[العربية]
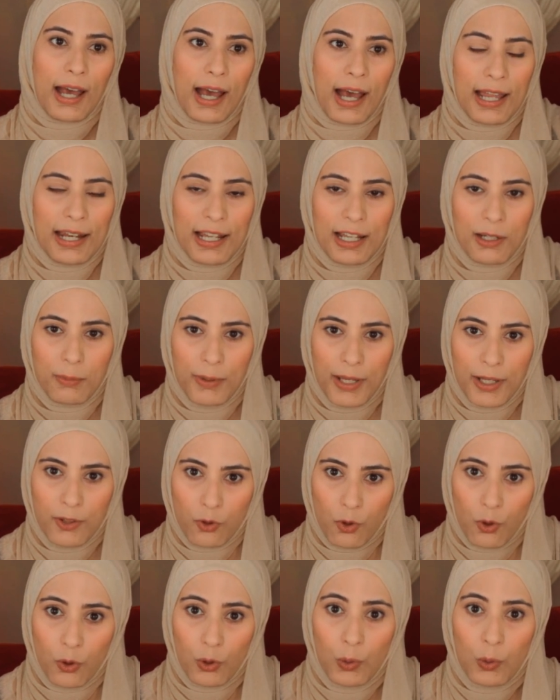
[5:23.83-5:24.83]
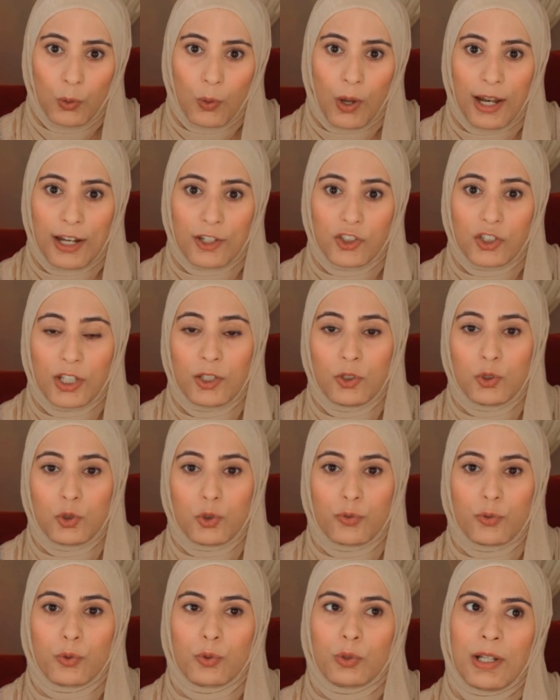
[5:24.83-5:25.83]
على البيت كله علشان
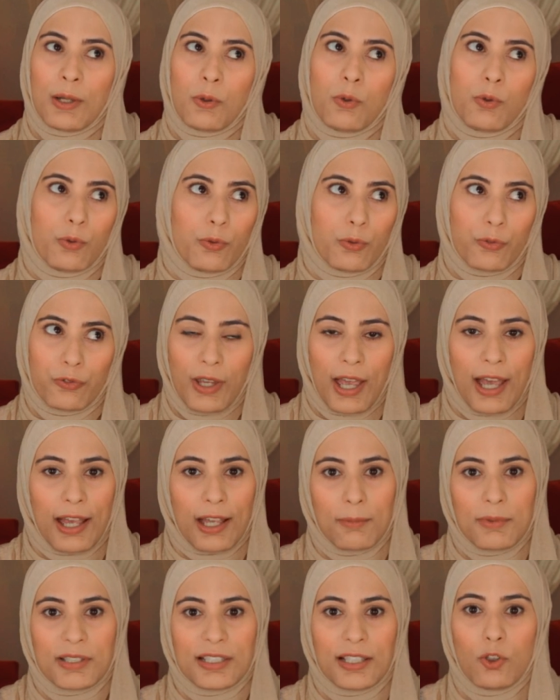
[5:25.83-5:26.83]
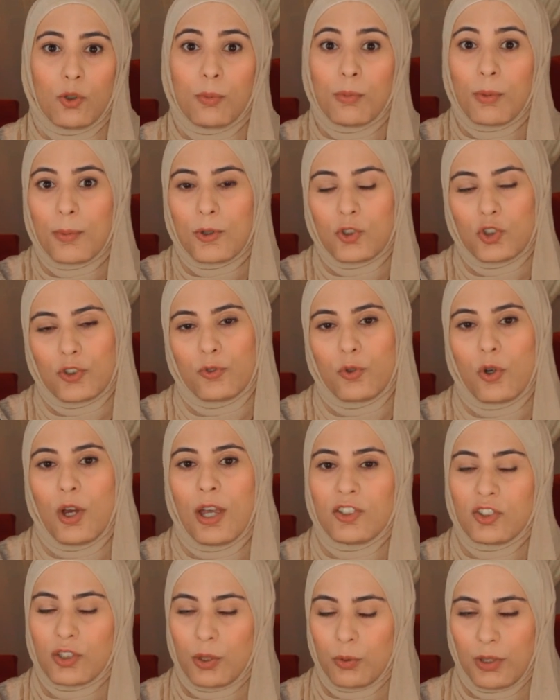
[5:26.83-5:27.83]
يشوفوا لو في حاجه مثلا هم ما
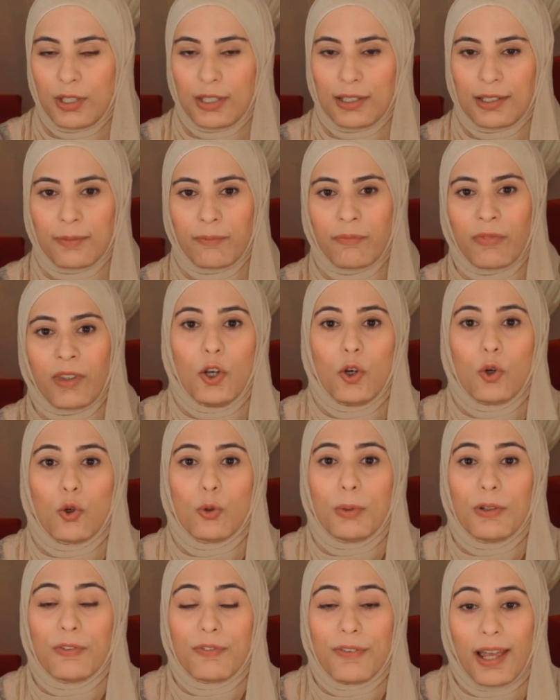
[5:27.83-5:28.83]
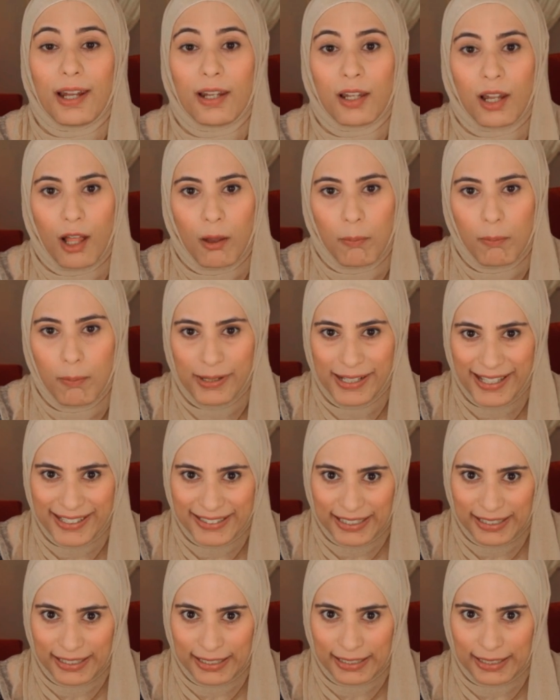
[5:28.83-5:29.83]
شافوهاش او كده وبالفعل الاب
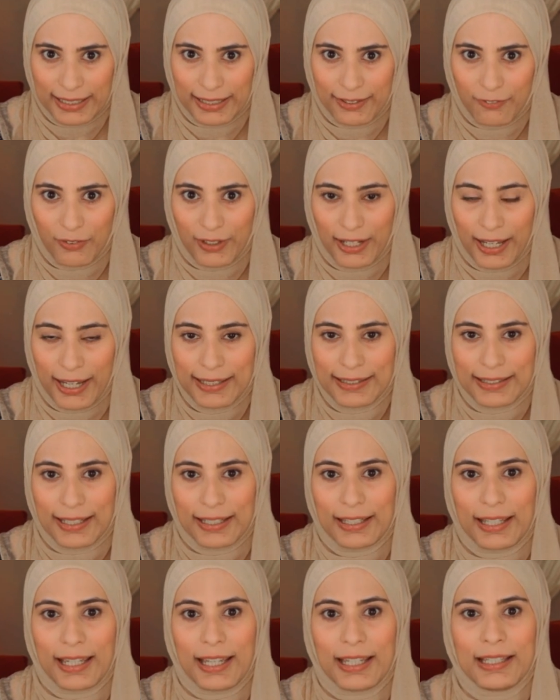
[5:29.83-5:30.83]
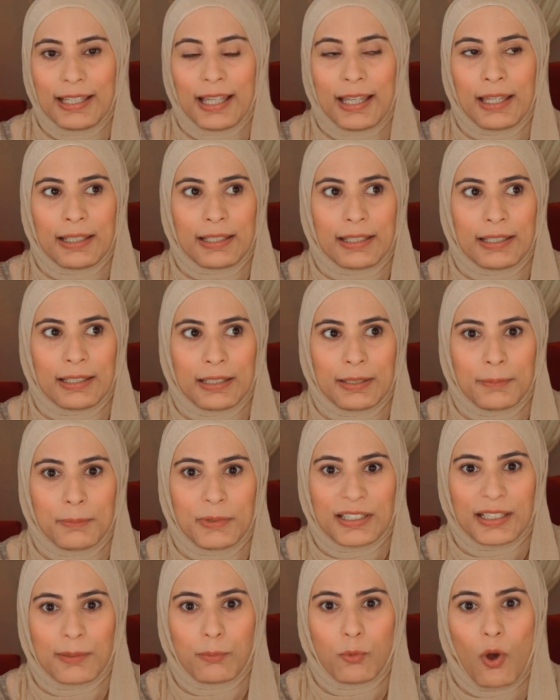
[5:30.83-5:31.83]
نزل في الحتة اللي هي آه،
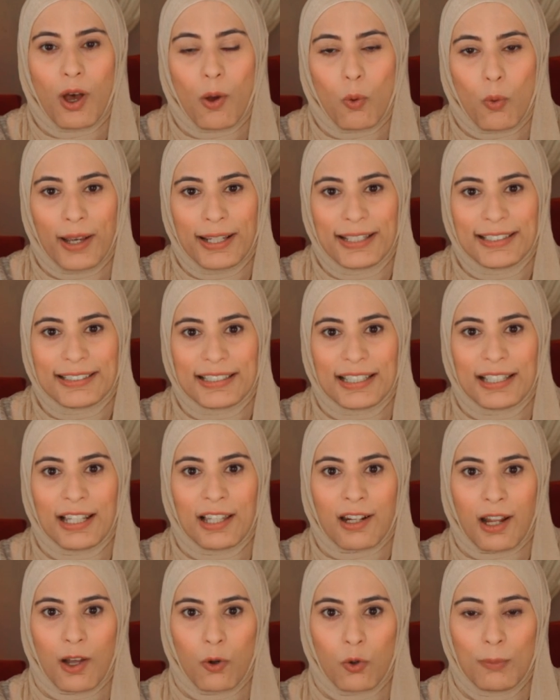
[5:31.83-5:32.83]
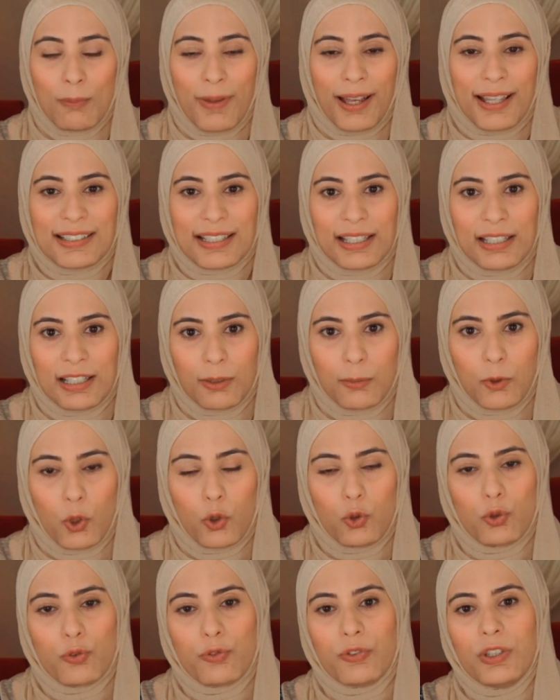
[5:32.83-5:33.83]
بيسموها واين سيلر أو المخزن اللي
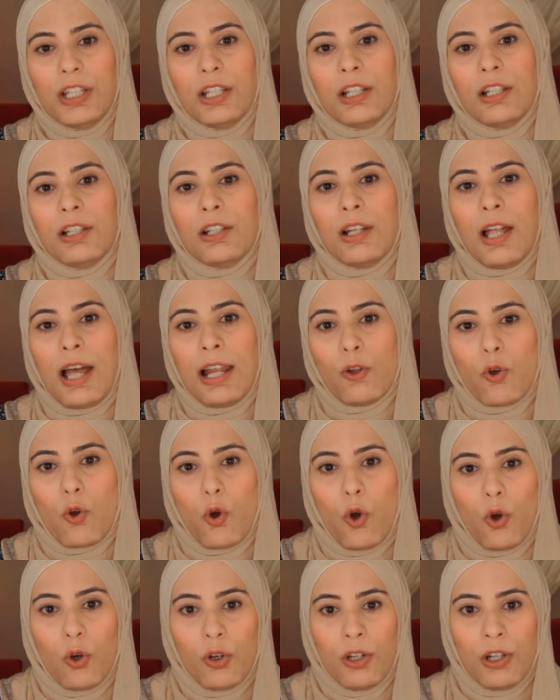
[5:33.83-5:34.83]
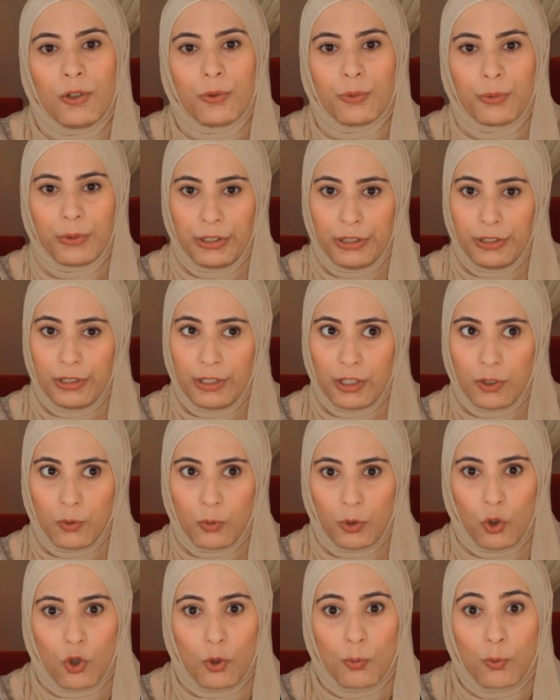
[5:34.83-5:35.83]
بيحطوا فيه الكحول
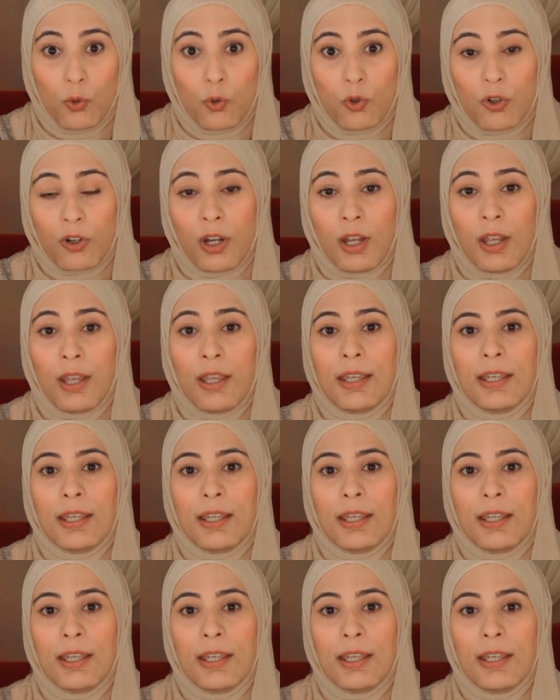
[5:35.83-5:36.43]
والخمور